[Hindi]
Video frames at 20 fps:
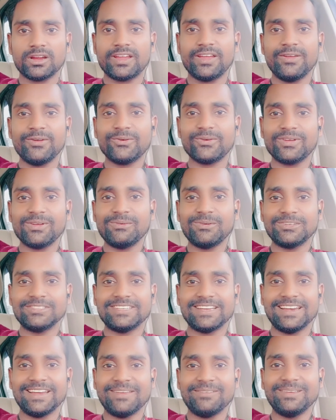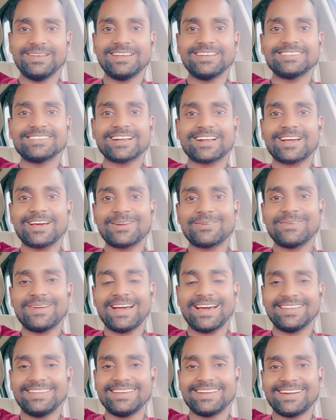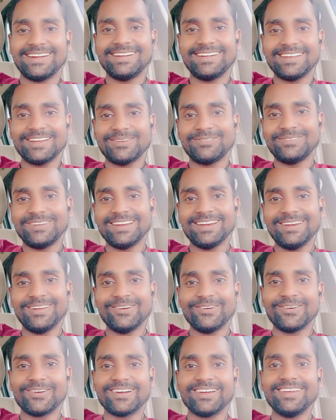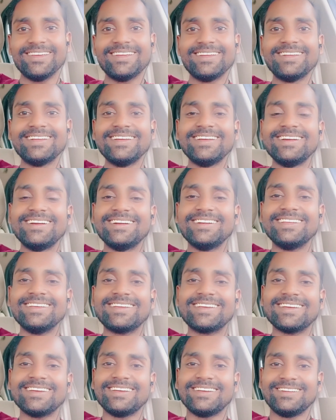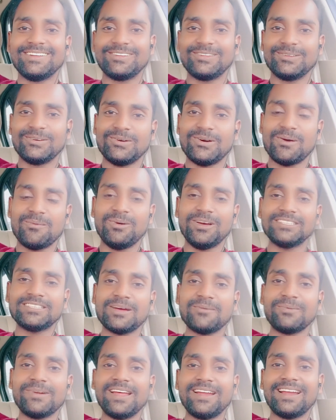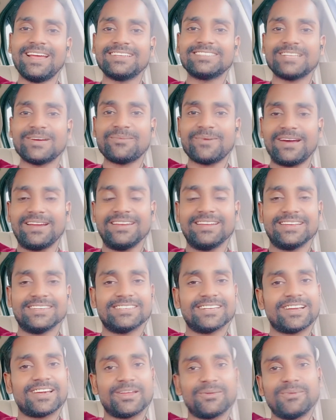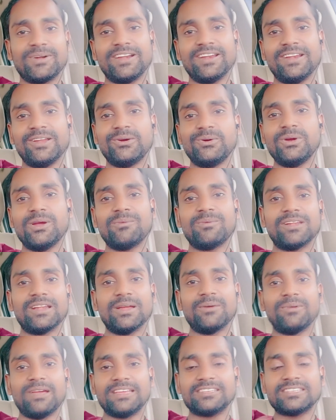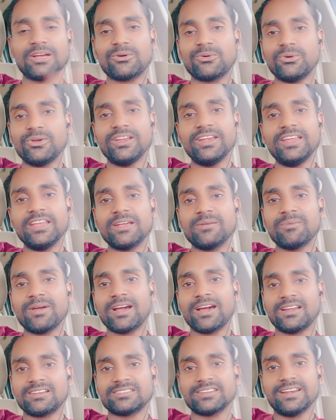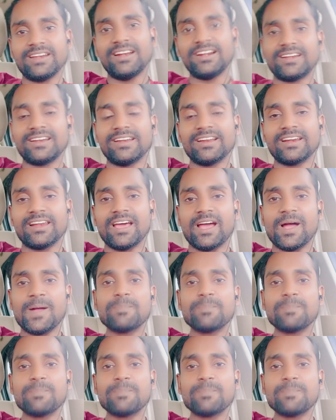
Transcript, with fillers: क्योंकि वो जलेबी के चक्कर में आधे घंटे हम डिले हो गए ठीक है तो बस अपना नाश्ता पानी के चक्कर में डिले हुए मतलब ऐसा कोई नहीं कि मैं घर से लेट निकला